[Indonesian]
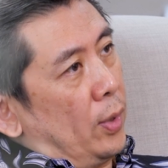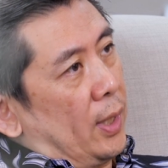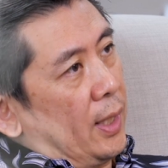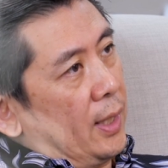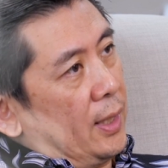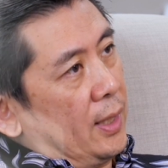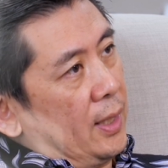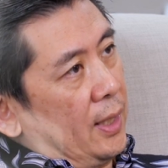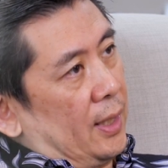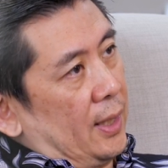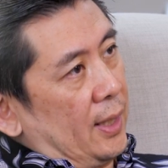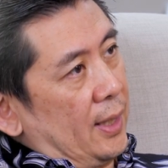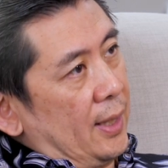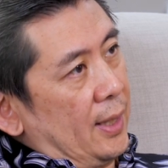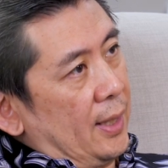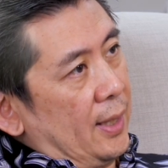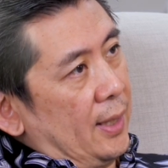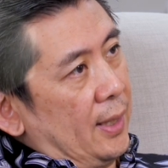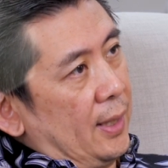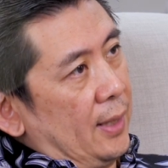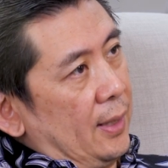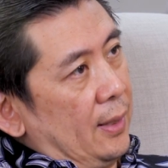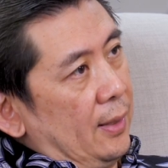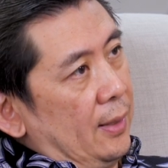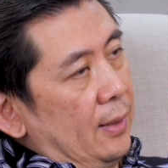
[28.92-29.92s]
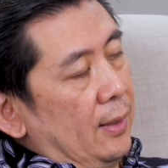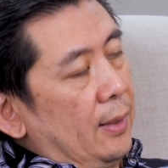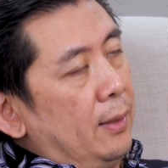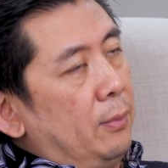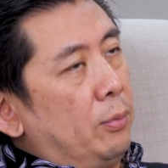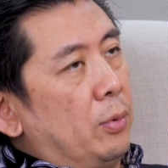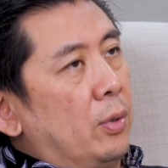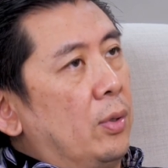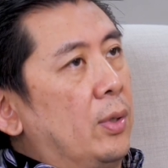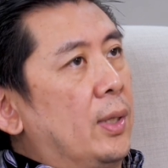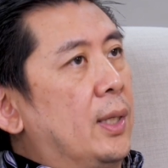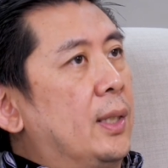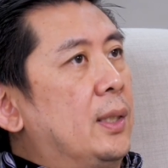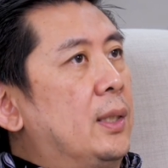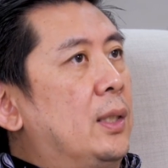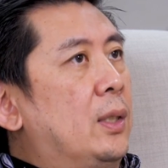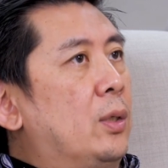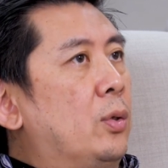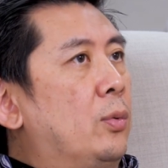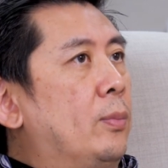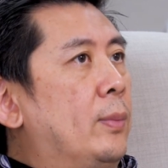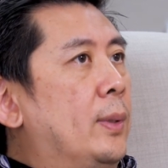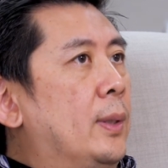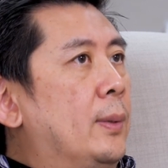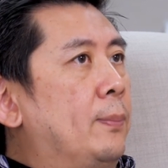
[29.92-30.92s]
bedah saraf di Rumah Sakit
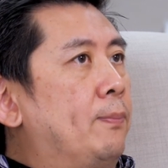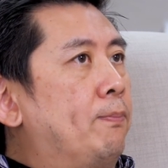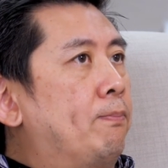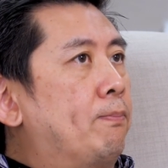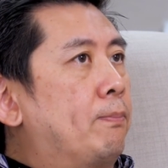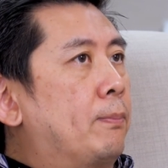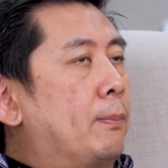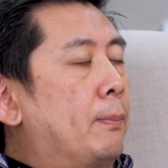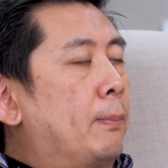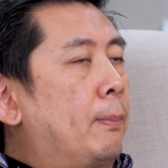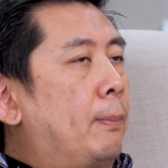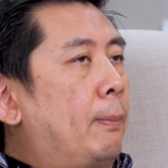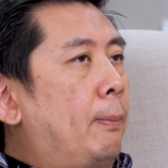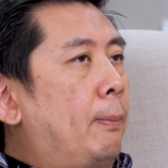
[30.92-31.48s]
Siloam.